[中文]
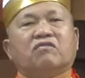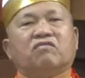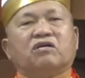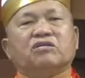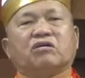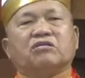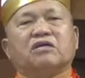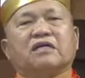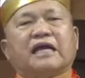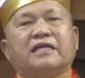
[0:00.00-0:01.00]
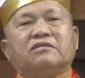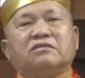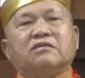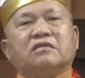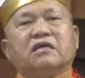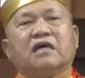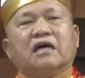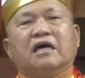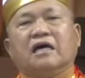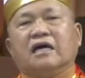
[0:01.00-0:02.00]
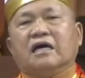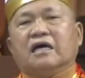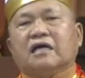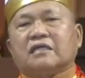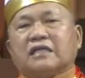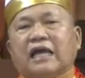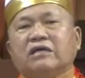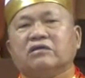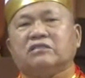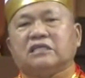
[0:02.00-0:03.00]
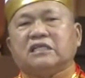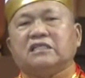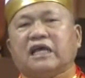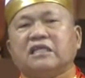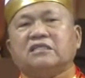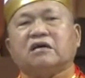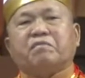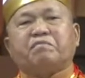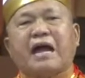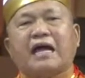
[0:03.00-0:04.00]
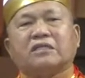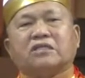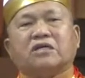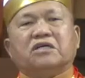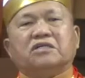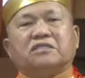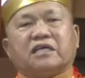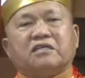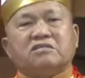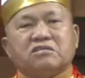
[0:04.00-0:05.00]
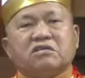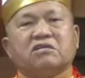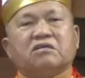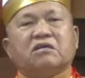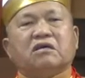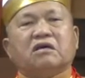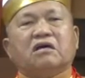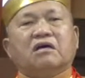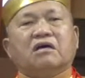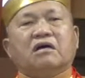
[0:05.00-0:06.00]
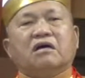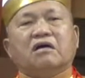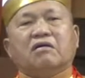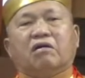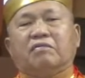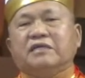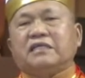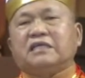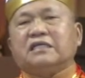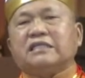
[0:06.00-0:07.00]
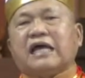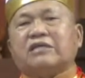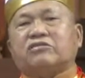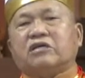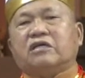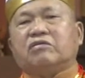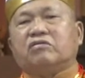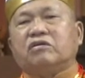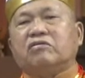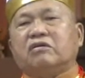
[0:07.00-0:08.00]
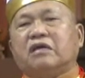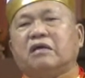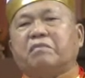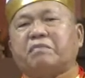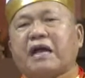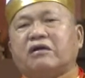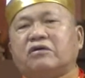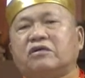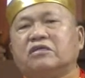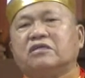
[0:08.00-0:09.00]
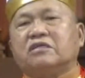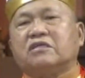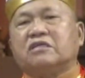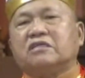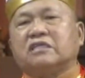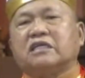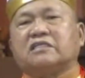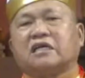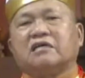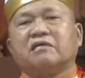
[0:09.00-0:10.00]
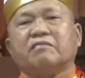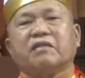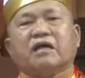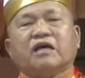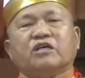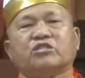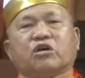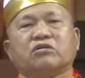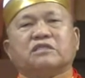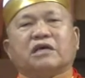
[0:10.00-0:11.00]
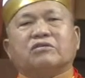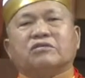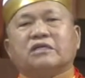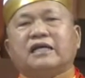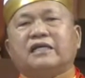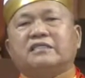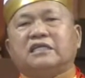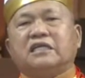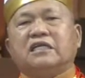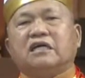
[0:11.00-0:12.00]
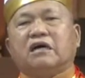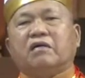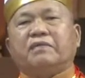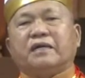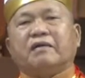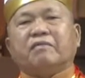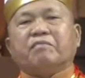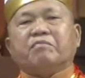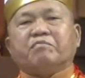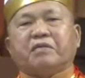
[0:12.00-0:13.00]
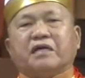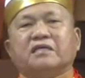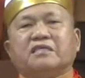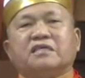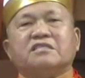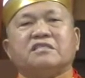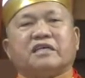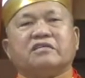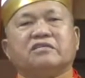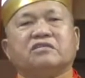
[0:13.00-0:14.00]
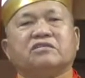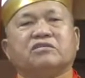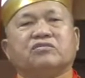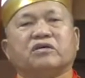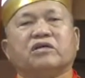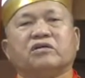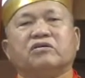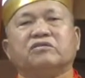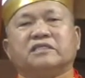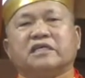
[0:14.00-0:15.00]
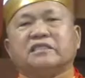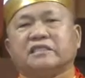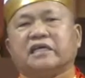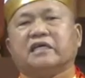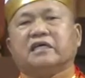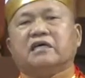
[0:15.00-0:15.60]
佛陀的开示，才有今天的八德贤士。我们一经大学分为八个阶层：忠孝仁爱、信义和平。平心闲事是最后境界，